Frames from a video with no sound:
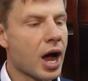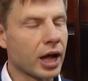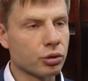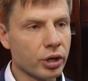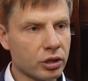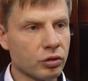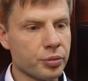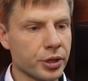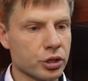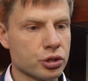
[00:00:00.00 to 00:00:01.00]
А до этого
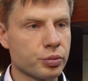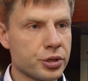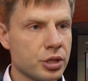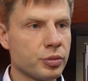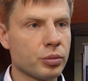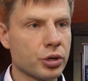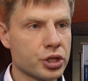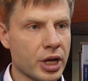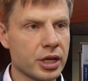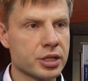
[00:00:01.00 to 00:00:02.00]
момента, чтобы с ними
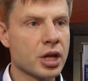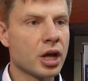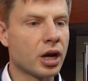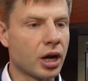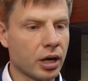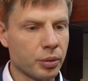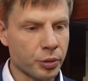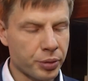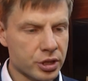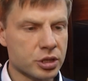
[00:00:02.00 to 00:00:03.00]
обращались а,
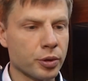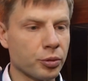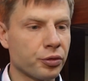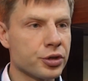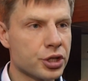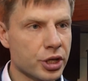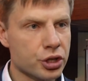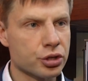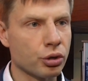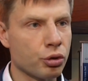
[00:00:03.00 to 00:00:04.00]
по принципам of
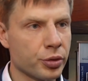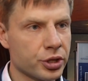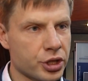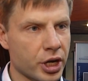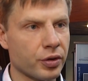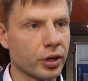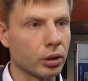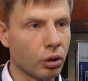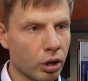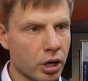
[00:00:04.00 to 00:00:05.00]
international humanitarian
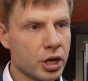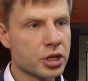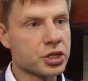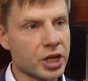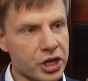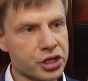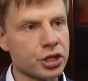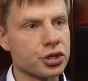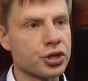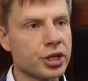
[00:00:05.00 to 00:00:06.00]
law, such
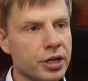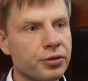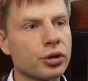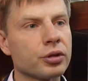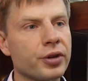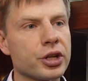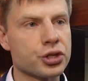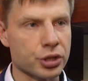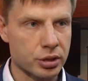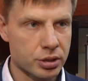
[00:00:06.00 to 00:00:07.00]
as Geneva
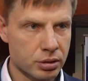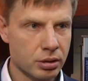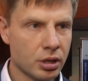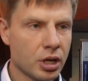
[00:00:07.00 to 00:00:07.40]
Conventions,